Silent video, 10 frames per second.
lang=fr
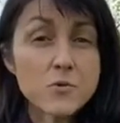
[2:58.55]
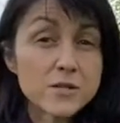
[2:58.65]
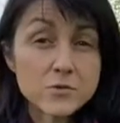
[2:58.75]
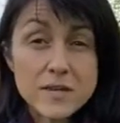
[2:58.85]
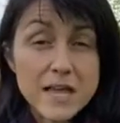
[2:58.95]
où ils
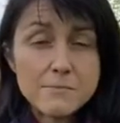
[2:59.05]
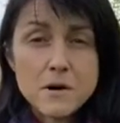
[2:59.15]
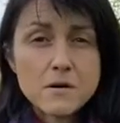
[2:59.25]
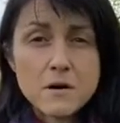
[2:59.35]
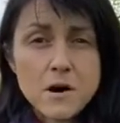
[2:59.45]
sont
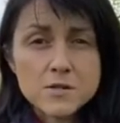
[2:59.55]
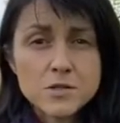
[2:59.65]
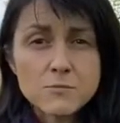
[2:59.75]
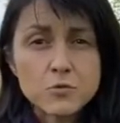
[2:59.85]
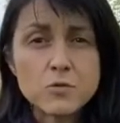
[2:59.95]
également
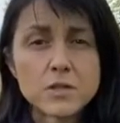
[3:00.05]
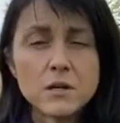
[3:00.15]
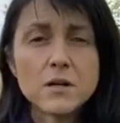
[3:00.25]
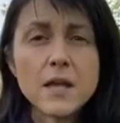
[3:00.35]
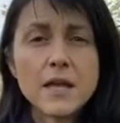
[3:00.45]
ensemble tout le
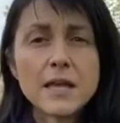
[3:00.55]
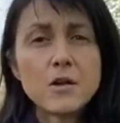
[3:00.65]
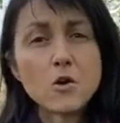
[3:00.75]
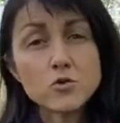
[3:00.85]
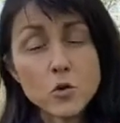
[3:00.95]
temps. Et
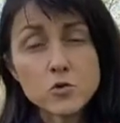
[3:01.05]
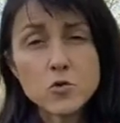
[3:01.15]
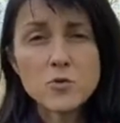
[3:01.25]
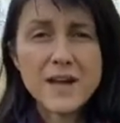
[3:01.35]
lors du retour